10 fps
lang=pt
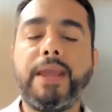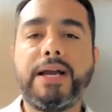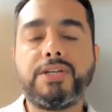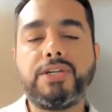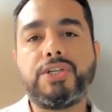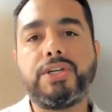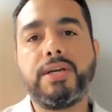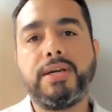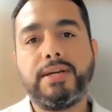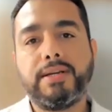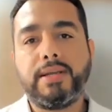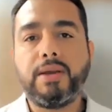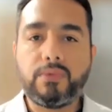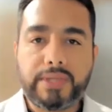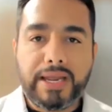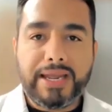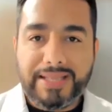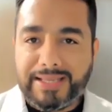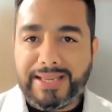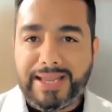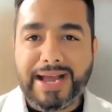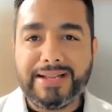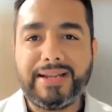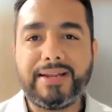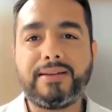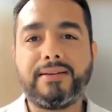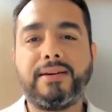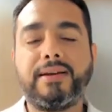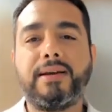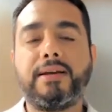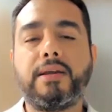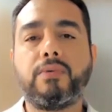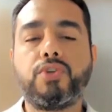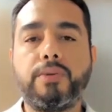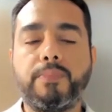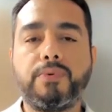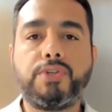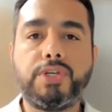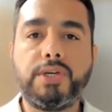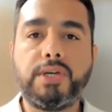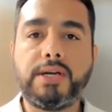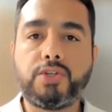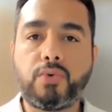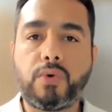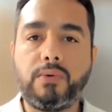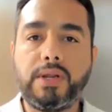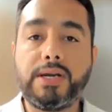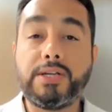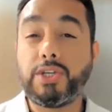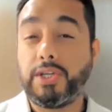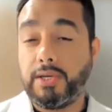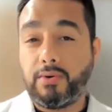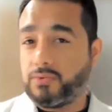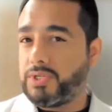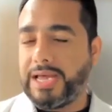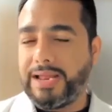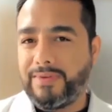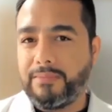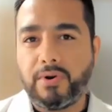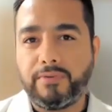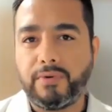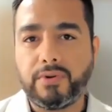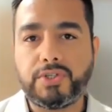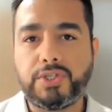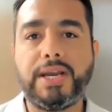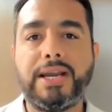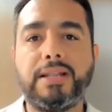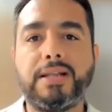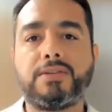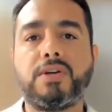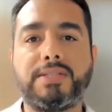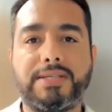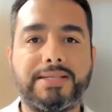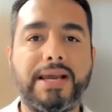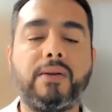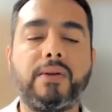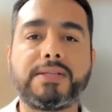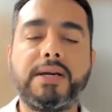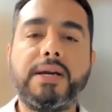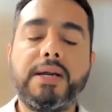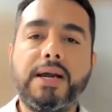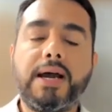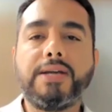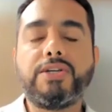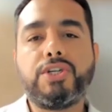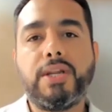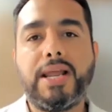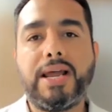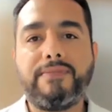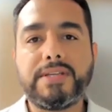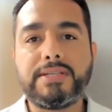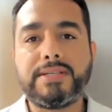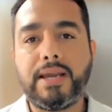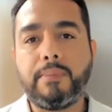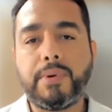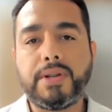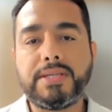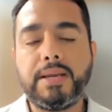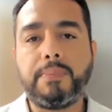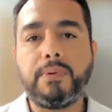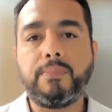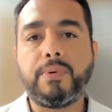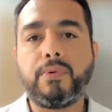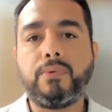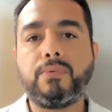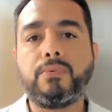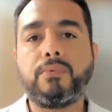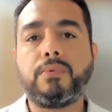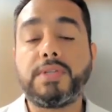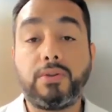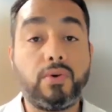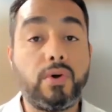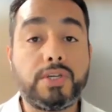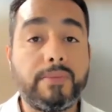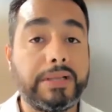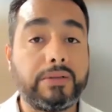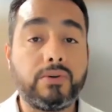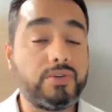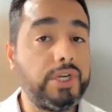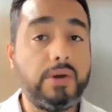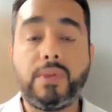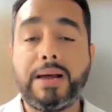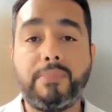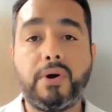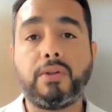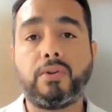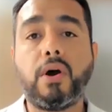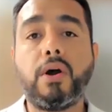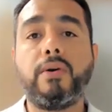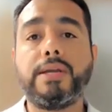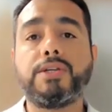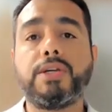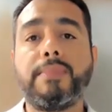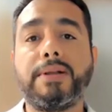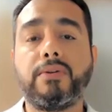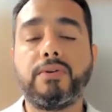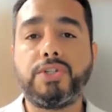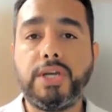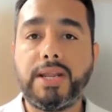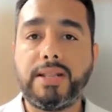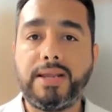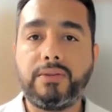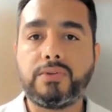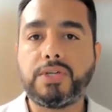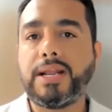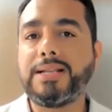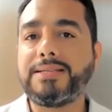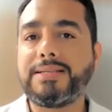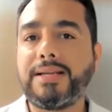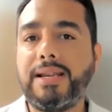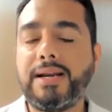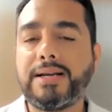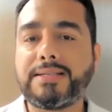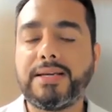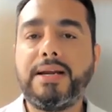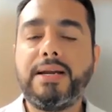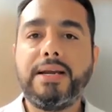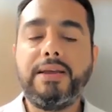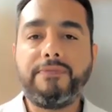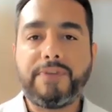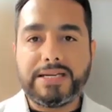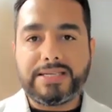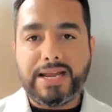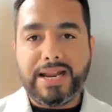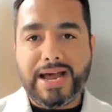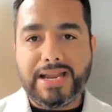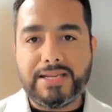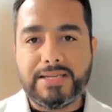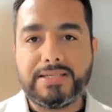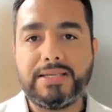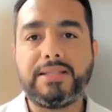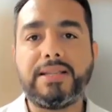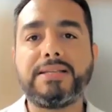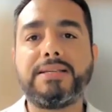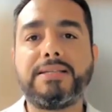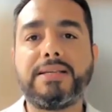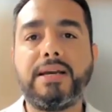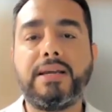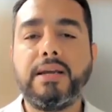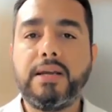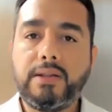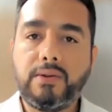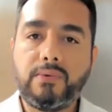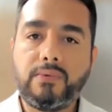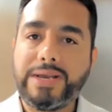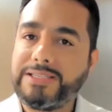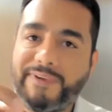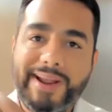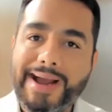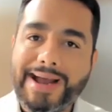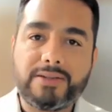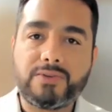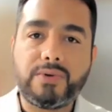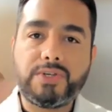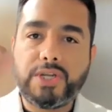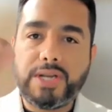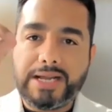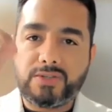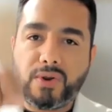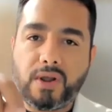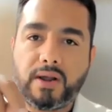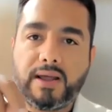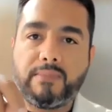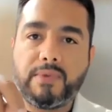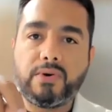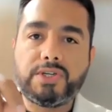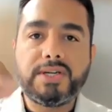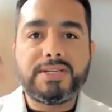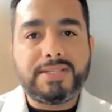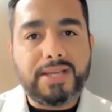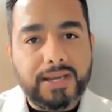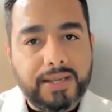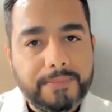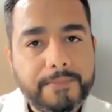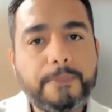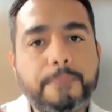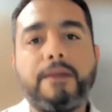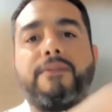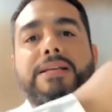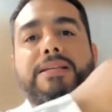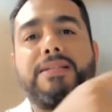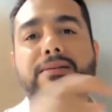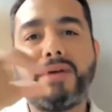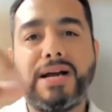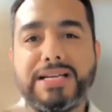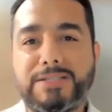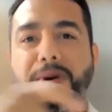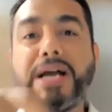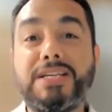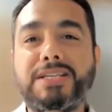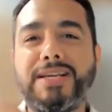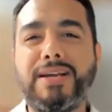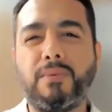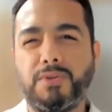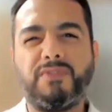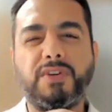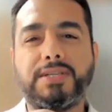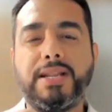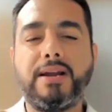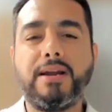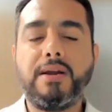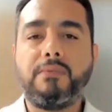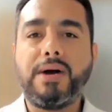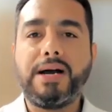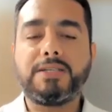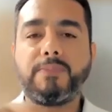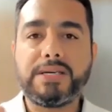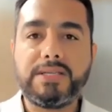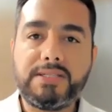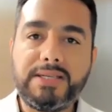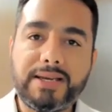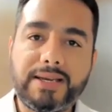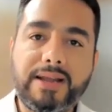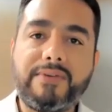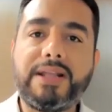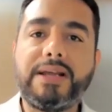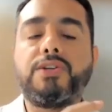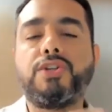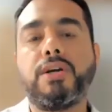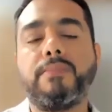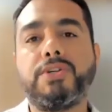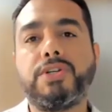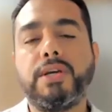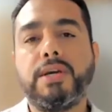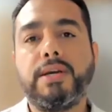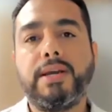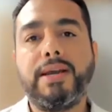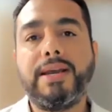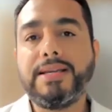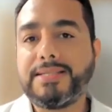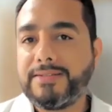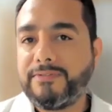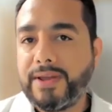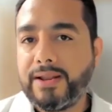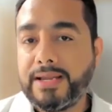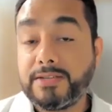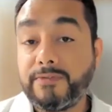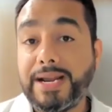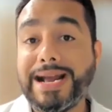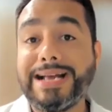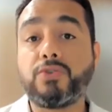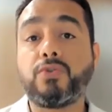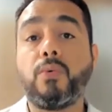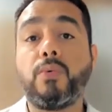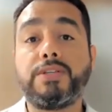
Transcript: a gente que contém EDTA, né, é, que é um tipo de anticoagulante que conserva a morfologia das nossas células, a gente leva esse sangue, por exemplo, para um setor de hematologia, um laboratório aí de hematologia dentro de análises clínicas e faz a análise desse sangue num esfregaço ou estiraço. Coloca lá uma gotinha de sangue, faz assim uma raspagenzinha, como se fosse, né? Uma raspagenzinha, que na verdade a gente chama de é, esfregaço ou